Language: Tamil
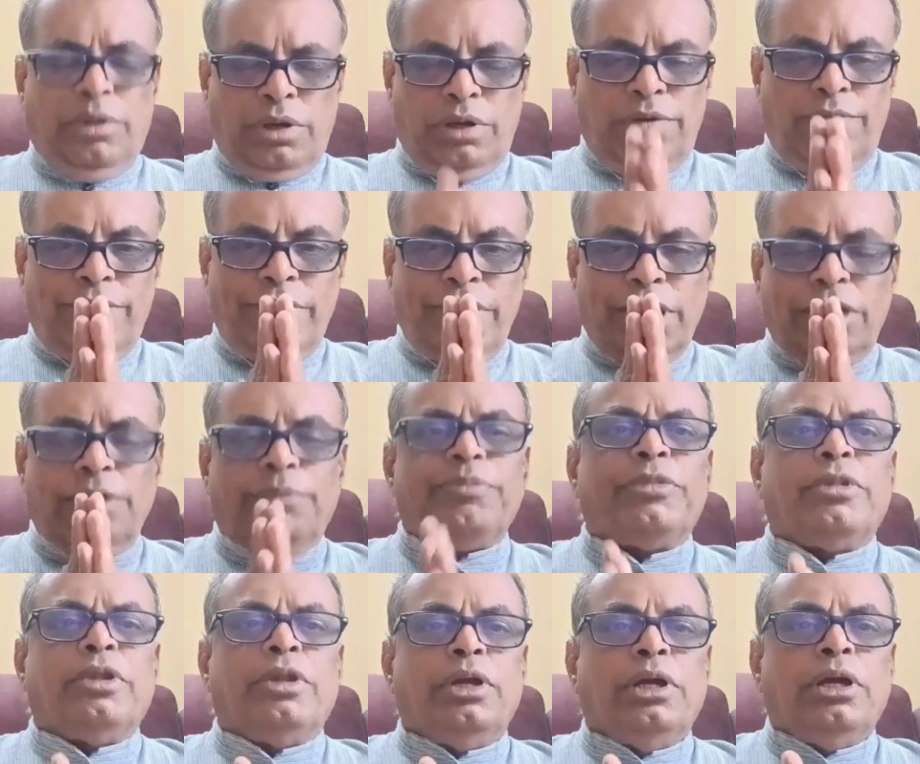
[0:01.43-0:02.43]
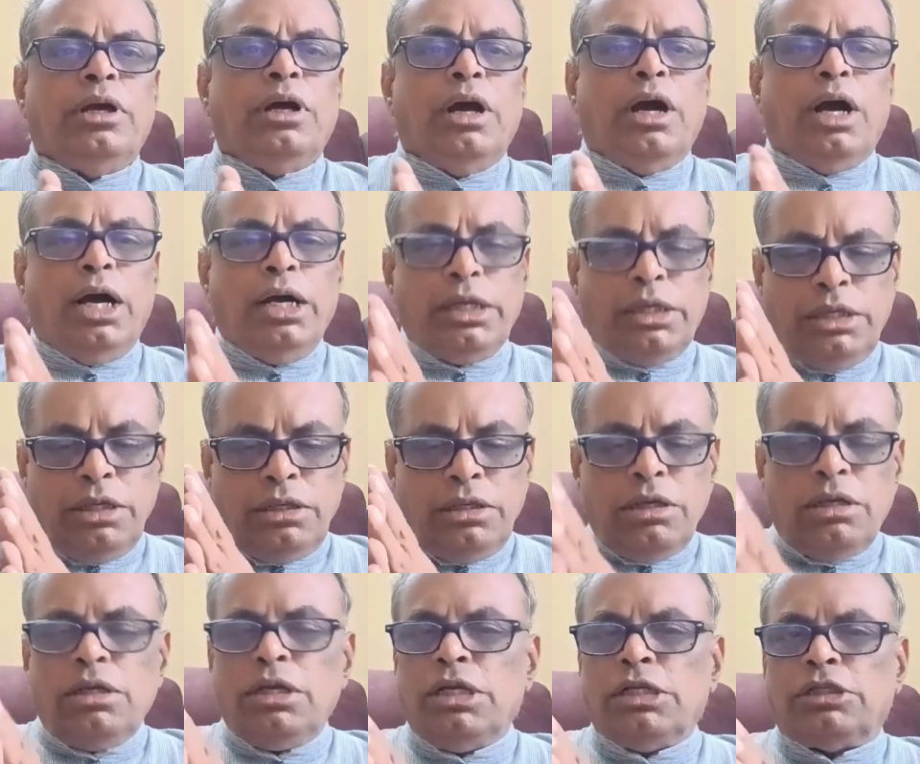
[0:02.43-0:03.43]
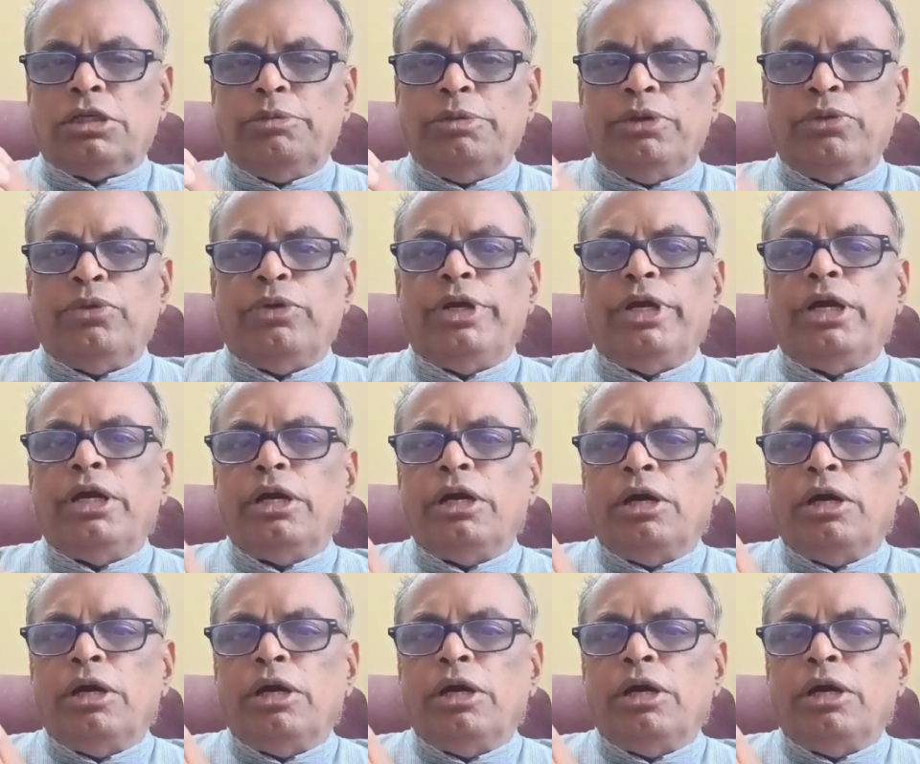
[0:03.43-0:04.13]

வணக்கம் ஐக்கிய நாடுகள் சபையினுடைய